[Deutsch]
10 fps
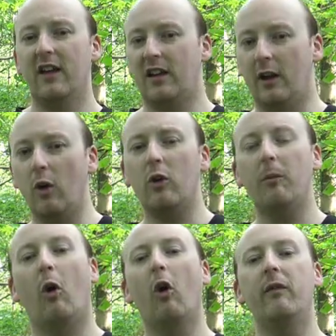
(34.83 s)
Genau genommen
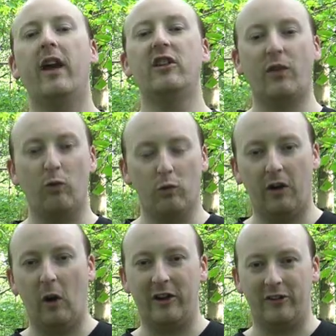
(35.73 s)
brauchen wir eigentlich das
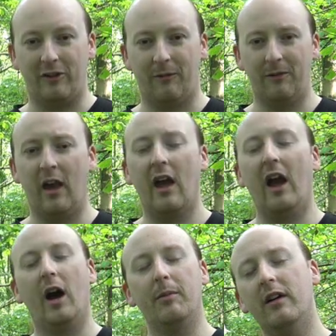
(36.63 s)
UV-Licht.
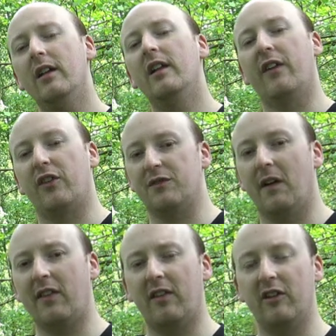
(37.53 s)
Aber es ist
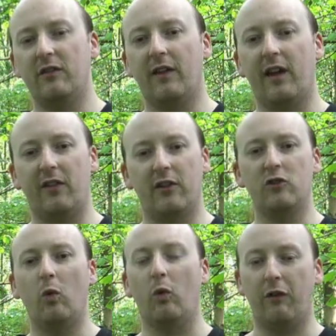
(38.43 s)
Schwarzlicht, weil es
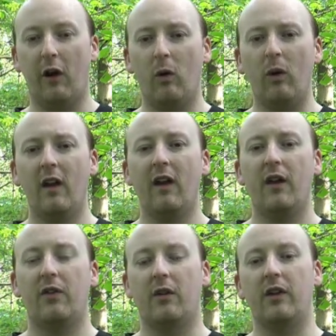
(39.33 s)
nicht nur UV,
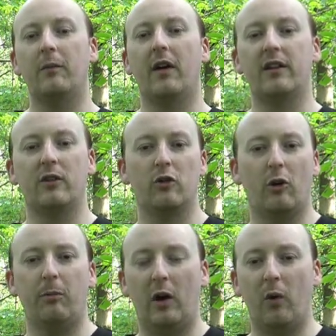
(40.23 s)
sondern man hat natürlich
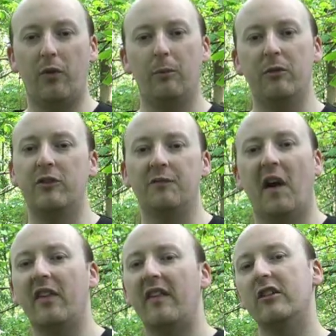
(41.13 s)
auch blaues und ein bisschen
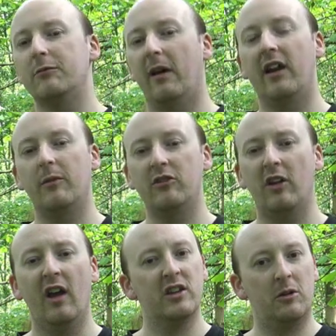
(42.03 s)
weißes Licht beigemischt,
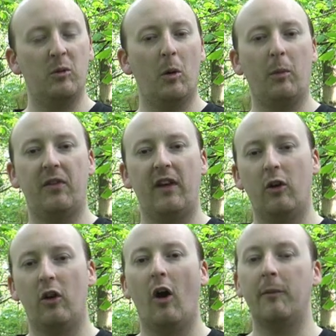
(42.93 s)
damit wir überhaupt sehen
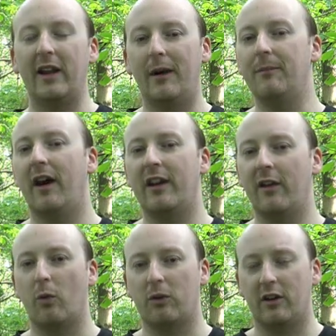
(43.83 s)
können, ob eine Lampe an
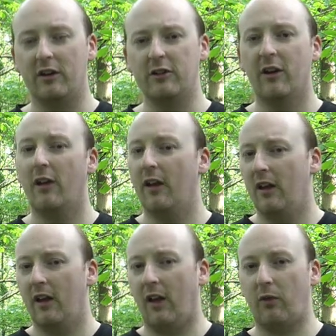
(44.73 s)
ist oder nicht.
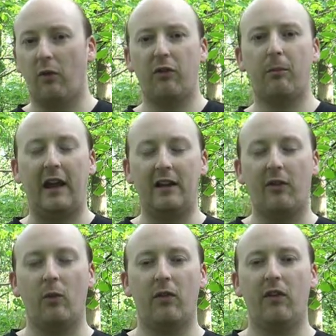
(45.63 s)
Ansonsten bringt
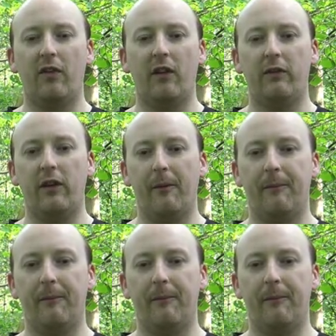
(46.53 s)
das uns nicht sehr viel.